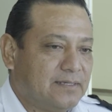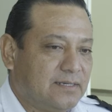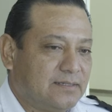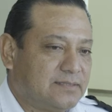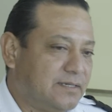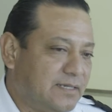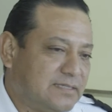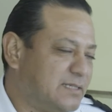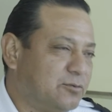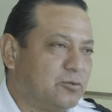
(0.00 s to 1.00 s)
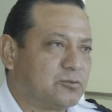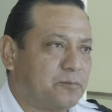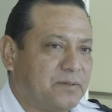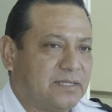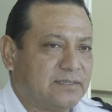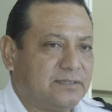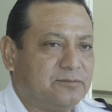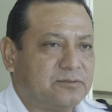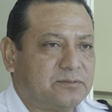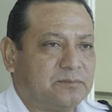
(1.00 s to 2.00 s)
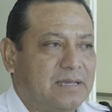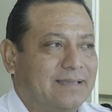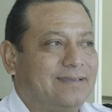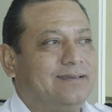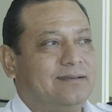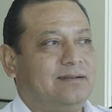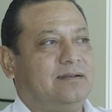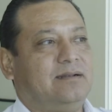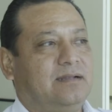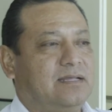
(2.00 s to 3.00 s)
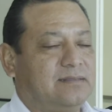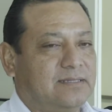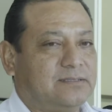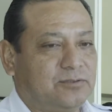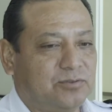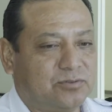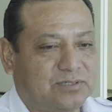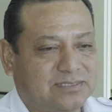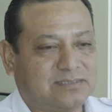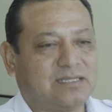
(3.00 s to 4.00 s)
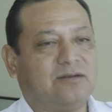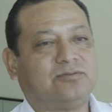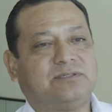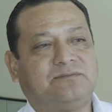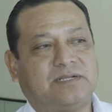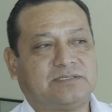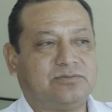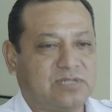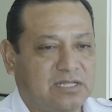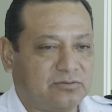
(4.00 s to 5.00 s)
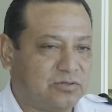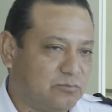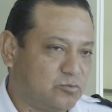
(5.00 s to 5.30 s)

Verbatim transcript: eh, seguiré haciendo los operativos. Aquí la intención no es estarlos infraccionando, ni